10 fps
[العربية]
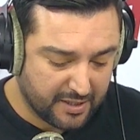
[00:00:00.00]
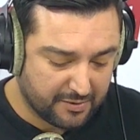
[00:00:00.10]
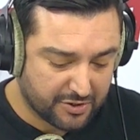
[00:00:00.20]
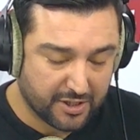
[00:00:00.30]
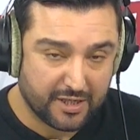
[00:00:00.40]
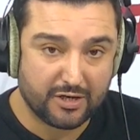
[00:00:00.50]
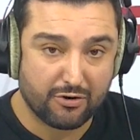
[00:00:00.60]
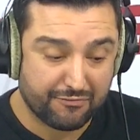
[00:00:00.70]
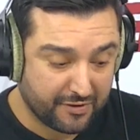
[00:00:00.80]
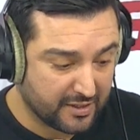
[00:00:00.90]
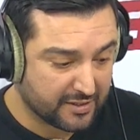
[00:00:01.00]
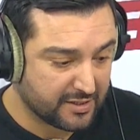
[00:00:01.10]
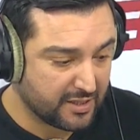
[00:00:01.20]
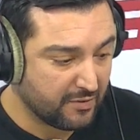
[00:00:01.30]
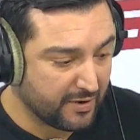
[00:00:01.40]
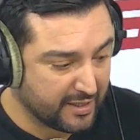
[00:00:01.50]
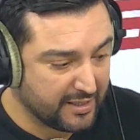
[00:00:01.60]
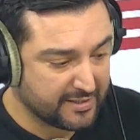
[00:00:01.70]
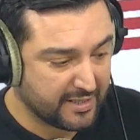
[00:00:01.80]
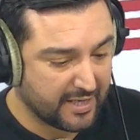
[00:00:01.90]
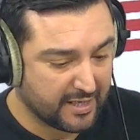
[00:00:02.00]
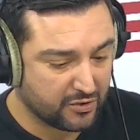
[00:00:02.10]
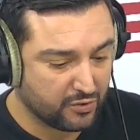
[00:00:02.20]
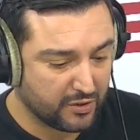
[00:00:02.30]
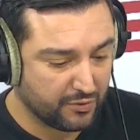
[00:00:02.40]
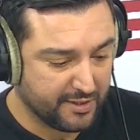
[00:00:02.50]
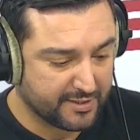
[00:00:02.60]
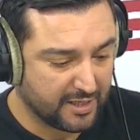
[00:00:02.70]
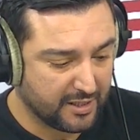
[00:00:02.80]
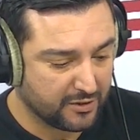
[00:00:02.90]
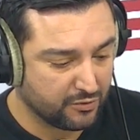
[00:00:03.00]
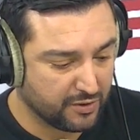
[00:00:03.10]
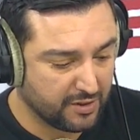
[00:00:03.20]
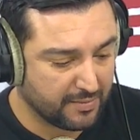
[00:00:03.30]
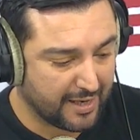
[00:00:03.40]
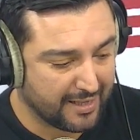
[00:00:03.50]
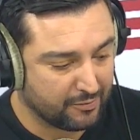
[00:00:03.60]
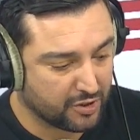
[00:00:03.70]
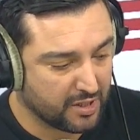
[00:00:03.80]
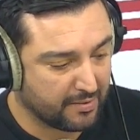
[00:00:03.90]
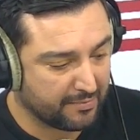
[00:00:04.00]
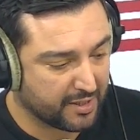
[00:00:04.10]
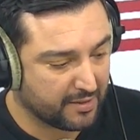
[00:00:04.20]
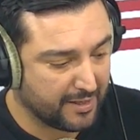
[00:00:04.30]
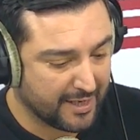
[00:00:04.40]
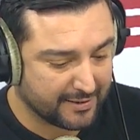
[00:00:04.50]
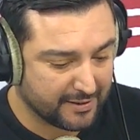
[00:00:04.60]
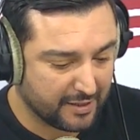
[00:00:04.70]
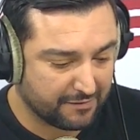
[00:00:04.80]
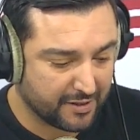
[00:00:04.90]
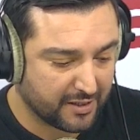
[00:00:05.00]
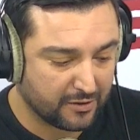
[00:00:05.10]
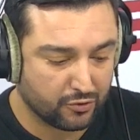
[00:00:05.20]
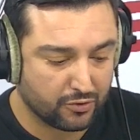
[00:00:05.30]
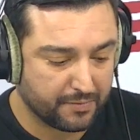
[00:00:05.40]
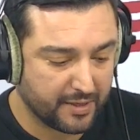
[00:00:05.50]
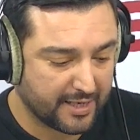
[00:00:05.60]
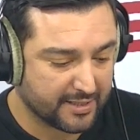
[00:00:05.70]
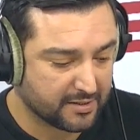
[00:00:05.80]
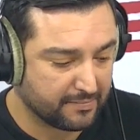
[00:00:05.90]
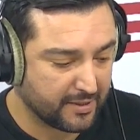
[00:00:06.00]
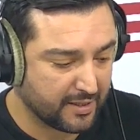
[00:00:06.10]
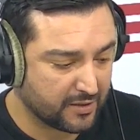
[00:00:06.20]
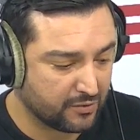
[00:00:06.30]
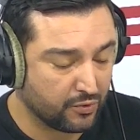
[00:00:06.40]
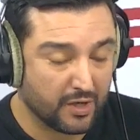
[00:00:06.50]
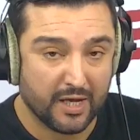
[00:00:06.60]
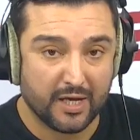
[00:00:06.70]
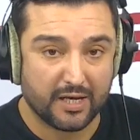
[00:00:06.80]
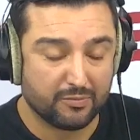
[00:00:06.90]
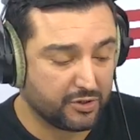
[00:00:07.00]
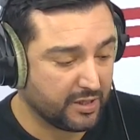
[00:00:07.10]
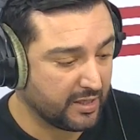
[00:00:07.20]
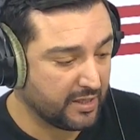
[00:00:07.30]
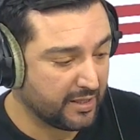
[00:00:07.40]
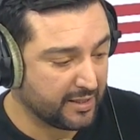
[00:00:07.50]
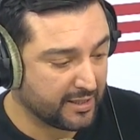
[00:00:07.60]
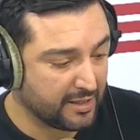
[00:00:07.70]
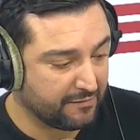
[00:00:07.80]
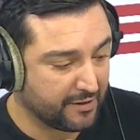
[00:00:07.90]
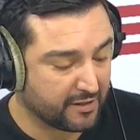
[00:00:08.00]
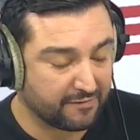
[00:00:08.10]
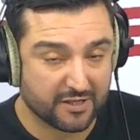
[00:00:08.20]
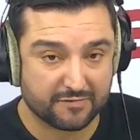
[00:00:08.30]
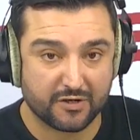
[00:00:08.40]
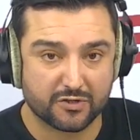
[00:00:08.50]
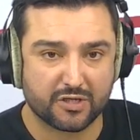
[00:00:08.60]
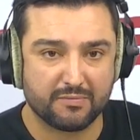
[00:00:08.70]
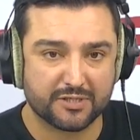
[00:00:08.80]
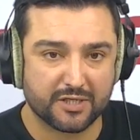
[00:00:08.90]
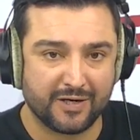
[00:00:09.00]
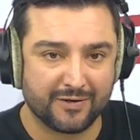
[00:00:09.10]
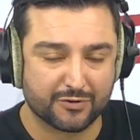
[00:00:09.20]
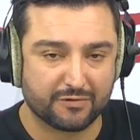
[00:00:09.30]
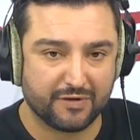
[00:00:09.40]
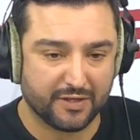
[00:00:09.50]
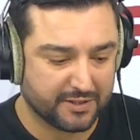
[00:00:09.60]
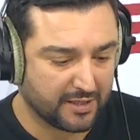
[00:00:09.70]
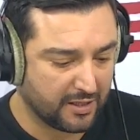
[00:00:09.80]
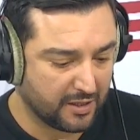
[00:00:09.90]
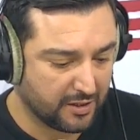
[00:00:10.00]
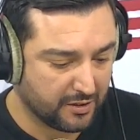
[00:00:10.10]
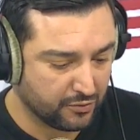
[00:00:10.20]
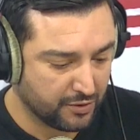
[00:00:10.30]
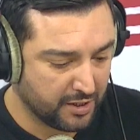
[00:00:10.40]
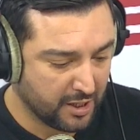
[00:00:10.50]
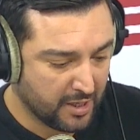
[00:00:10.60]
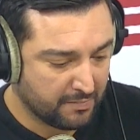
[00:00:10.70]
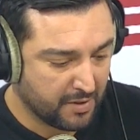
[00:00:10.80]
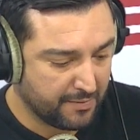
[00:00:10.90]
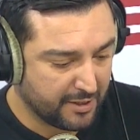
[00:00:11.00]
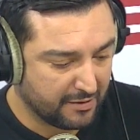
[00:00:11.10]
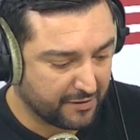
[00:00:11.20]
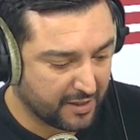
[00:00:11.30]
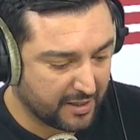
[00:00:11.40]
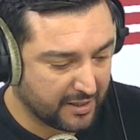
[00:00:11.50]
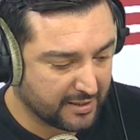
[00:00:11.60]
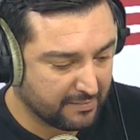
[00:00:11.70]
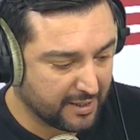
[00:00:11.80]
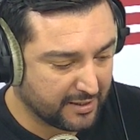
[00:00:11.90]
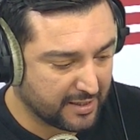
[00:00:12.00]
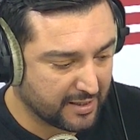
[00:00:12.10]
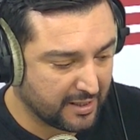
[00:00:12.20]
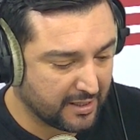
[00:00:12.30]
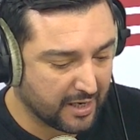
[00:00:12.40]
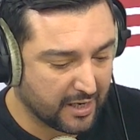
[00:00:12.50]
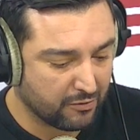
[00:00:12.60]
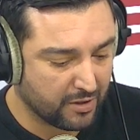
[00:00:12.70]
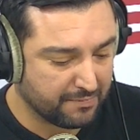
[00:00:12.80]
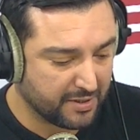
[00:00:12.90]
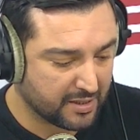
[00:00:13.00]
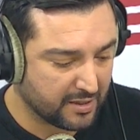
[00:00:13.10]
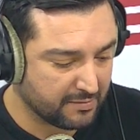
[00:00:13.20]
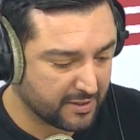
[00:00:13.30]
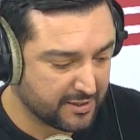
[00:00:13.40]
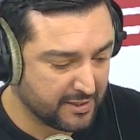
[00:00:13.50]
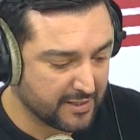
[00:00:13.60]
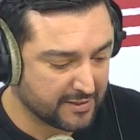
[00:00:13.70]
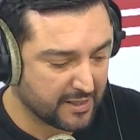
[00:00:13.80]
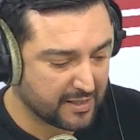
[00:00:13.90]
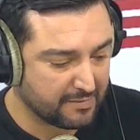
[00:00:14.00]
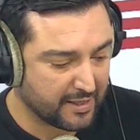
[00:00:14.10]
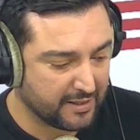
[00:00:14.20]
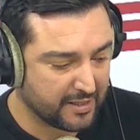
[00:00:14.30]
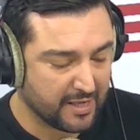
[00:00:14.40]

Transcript: مجرية وفرنسية وإنجليزية أكدوا أن عيسى العيدوني محل متابعة من قبل عديد الفرق الأوروبية حسب ما أكدوا المدير الرياضي لفريق فرنش باروش المجري اللي ينشط فيه عيسى العيدوني ما بين الفرق اللي تم الحديث عليها نلقاو أولمبيك مارسيليا زاد ثم حديث